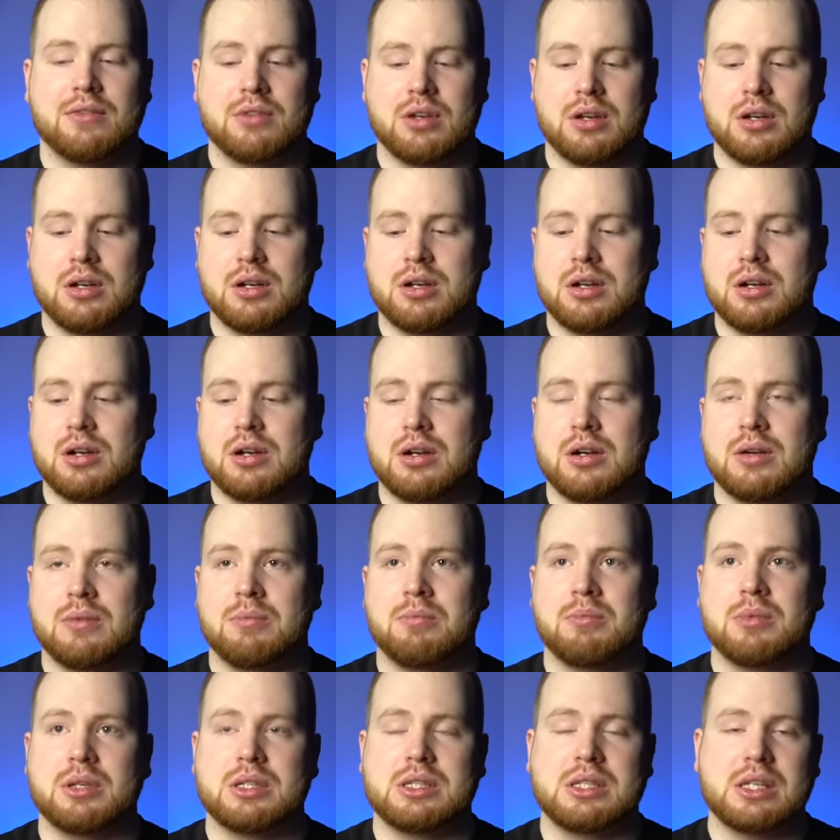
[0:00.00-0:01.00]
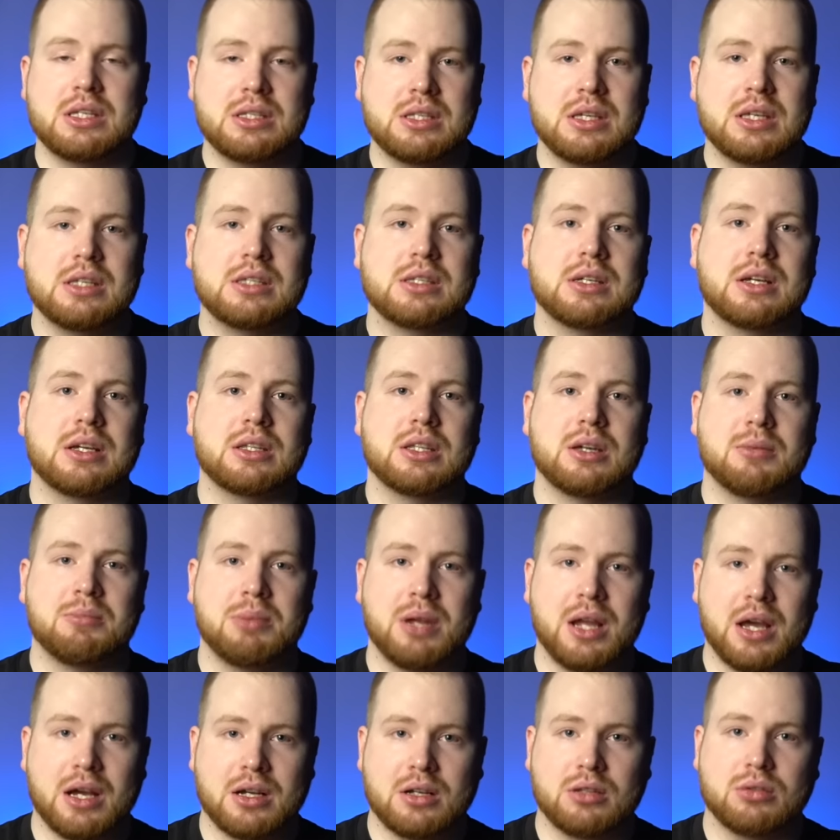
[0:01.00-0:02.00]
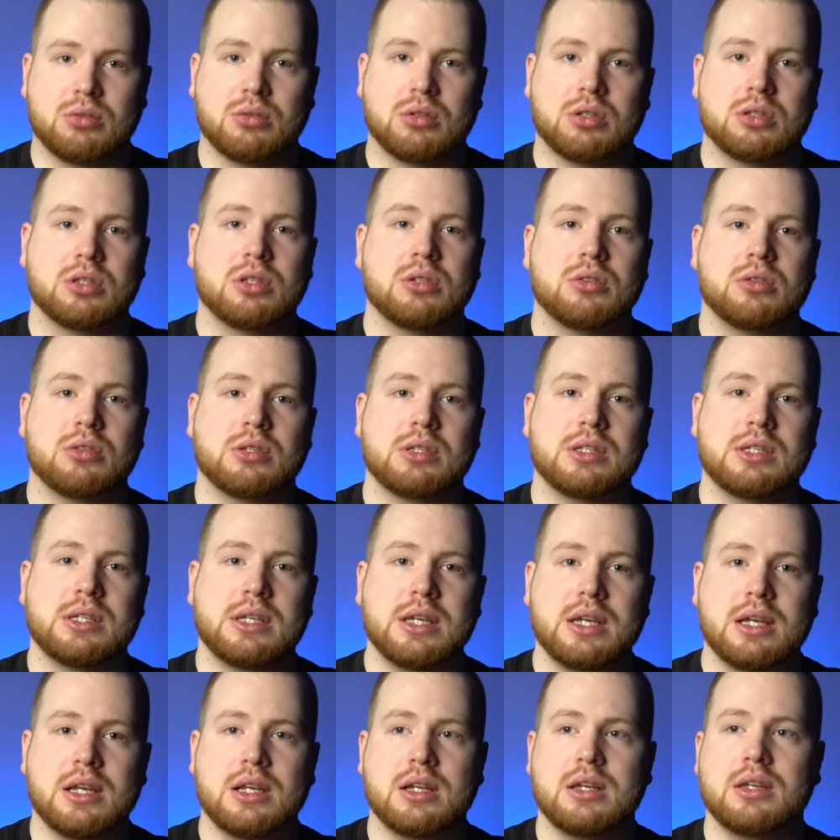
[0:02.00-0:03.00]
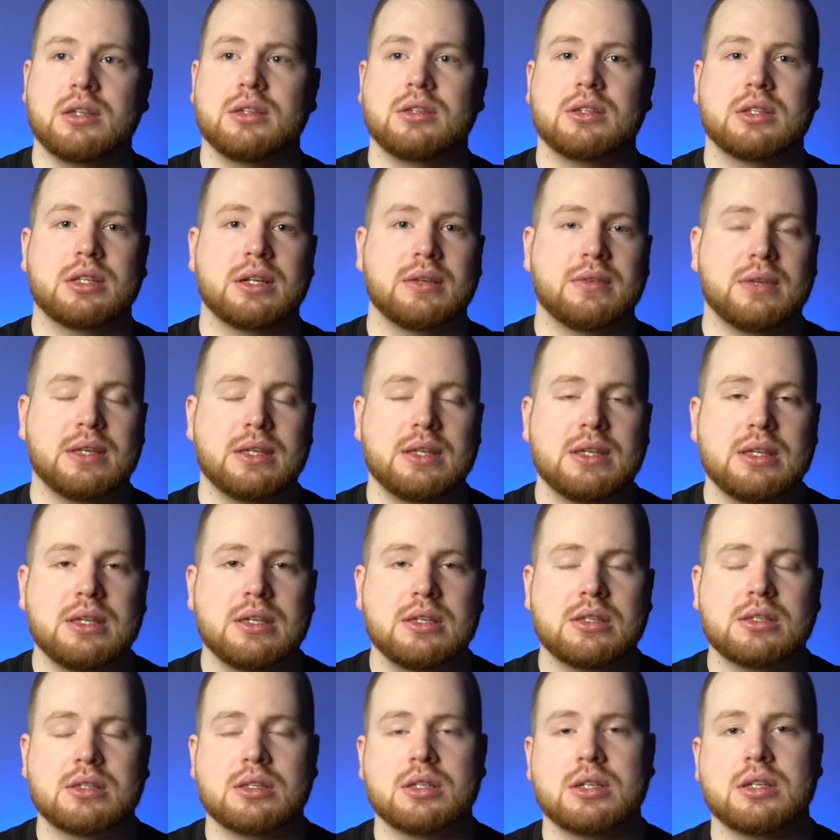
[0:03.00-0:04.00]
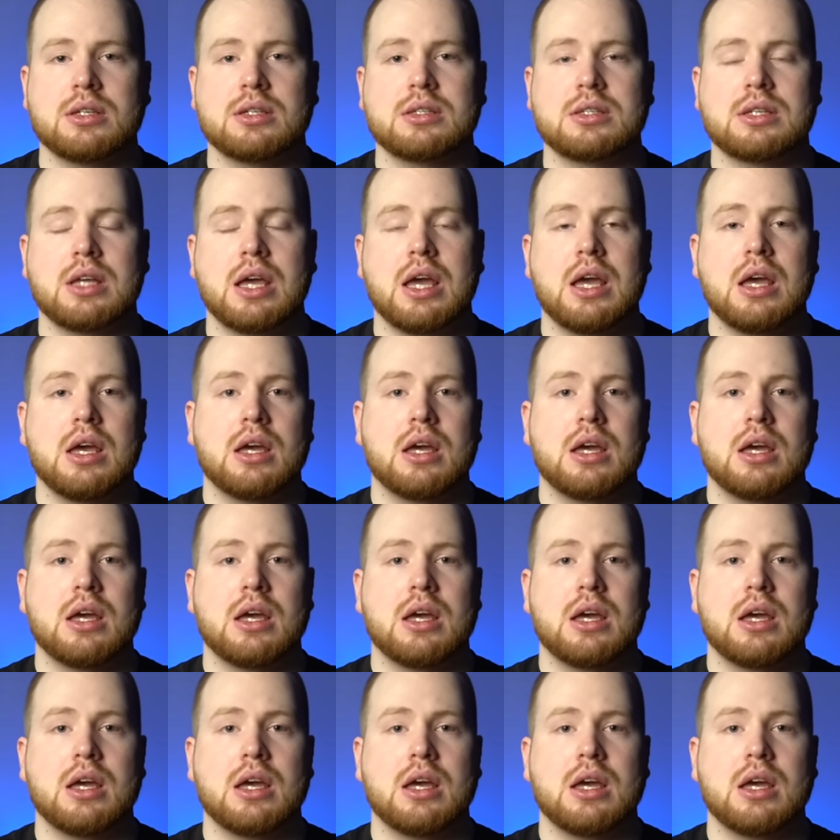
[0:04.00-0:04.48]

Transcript: А, здесь есть конопля, которая дает зелень, травянистость.